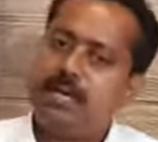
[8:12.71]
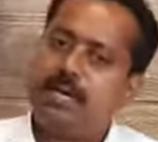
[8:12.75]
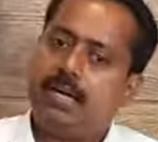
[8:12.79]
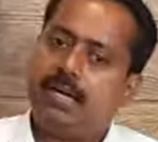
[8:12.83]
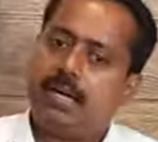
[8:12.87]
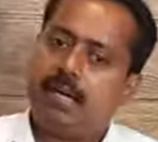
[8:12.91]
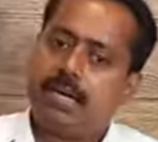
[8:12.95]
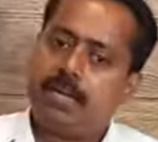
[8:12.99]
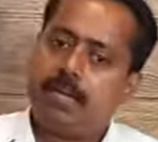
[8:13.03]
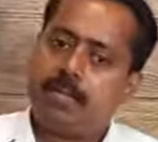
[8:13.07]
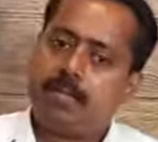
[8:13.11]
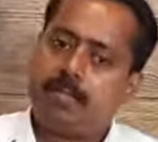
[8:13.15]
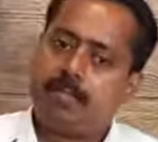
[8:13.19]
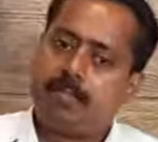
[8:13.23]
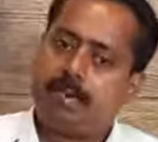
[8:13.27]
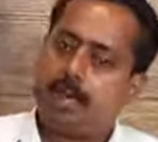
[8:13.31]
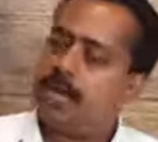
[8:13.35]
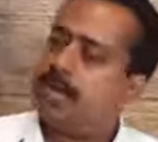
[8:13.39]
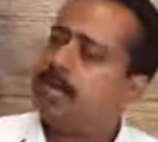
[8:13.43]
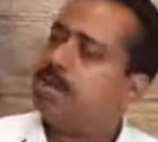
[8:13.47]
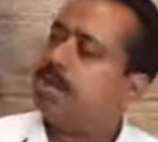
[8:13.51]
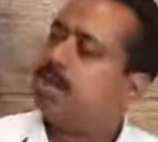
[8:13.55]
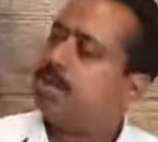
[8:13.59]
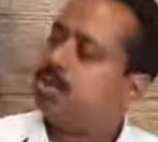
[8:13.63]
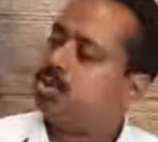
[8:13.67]
இல்லை
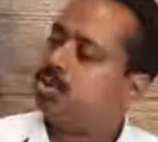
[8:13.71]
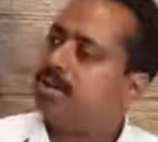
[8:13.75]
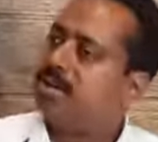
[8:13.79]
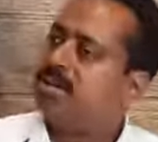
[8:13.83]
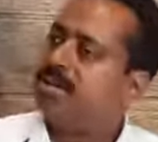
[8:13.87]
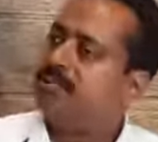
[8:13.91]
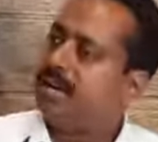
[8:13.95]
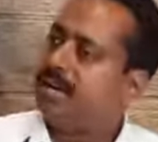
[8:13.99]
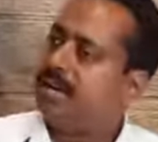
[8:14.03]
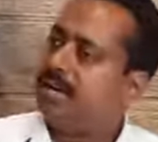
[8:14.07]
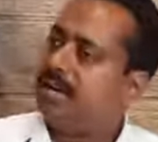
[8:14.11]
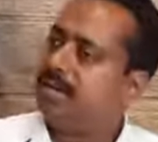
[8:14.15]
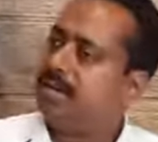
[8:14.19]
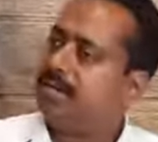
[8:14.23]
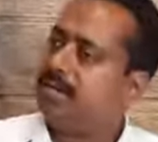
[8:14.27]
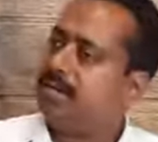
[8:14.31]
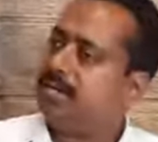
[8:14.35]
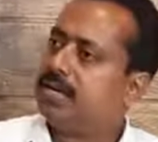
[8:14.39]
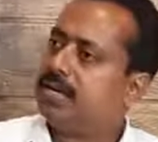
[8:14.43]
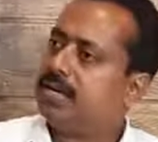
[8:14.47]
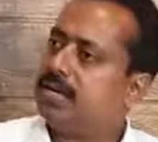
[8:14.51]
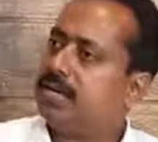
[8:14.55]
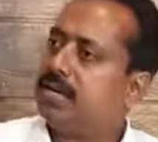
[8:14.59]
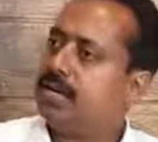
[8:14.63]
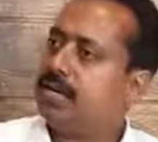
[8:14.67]
மாநில அரசுடைய வேலை
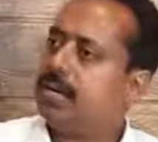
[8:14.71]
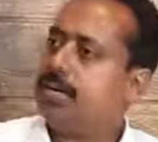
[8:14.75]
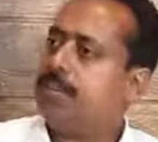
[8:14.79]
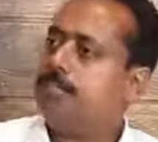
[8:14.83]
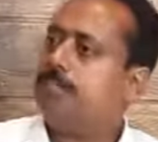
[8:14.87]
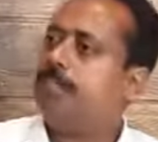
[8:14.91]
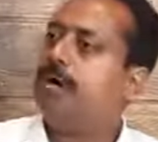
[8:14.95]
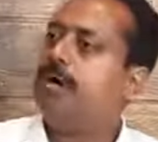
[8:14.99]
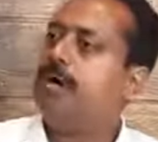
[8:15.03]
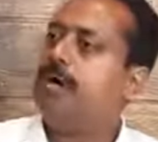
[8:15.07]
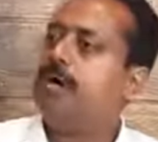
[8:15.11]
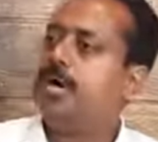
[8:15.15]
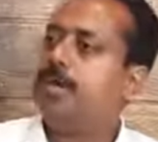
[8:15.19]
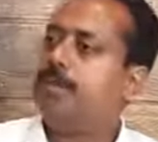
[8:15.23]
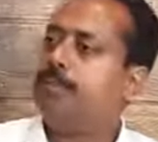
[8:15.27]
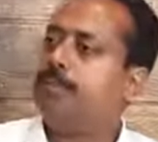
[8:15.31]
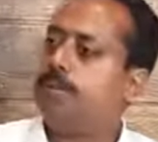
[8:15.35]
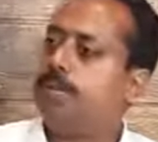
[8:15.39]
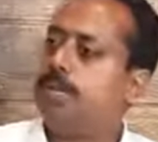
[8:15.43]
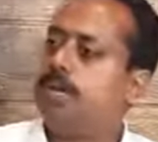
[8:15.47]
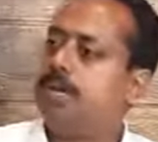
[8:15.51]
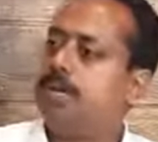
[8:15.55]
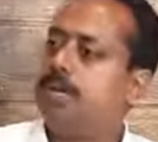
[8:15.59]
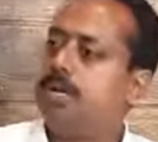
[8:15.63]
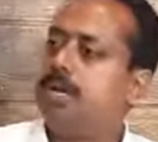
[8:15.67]
என்னன்னு கேட்டிங்கன்னா மக்களை
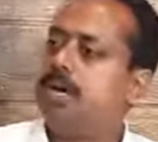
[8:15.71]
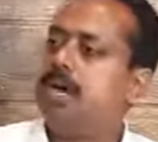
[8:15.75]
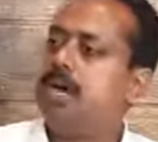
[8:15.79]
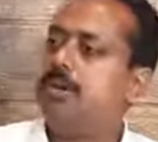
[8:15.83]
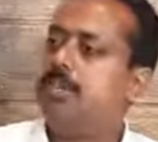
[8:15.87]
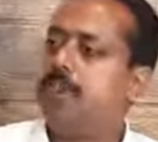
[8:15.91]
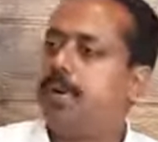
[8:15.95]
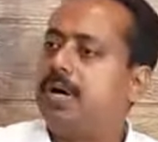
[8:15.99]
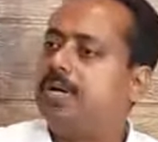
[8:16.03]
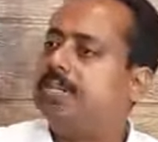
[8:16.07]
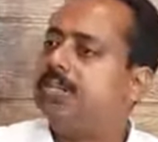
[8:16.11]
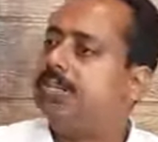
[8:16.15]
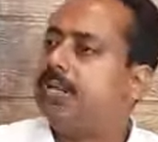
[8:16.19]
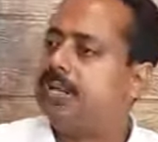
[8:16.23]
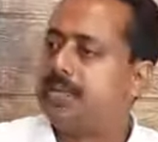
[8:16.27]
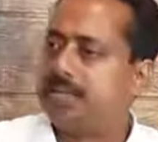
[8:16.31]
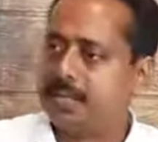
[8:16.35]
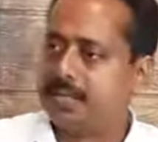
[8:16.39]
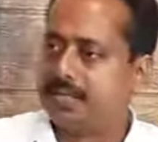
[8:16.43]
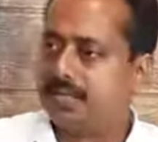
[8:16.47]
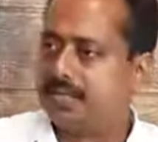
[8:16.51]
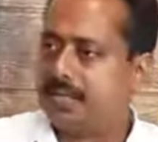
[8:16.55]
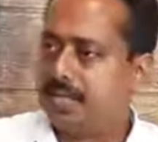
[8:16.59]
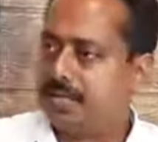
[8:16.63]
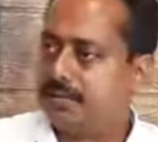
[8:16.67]
பொதுமக்களை
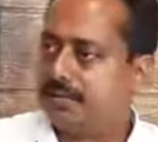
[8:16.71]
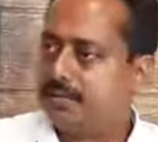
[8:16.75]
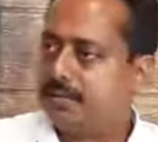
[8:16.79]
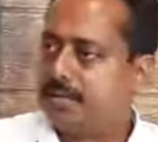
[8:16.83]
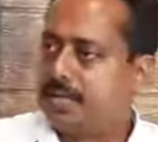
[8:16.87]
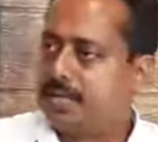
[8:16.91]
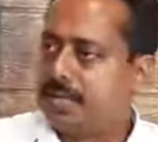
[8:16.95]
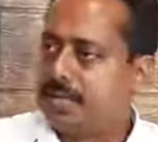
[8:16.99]
பாதுகாக்கிறது தான்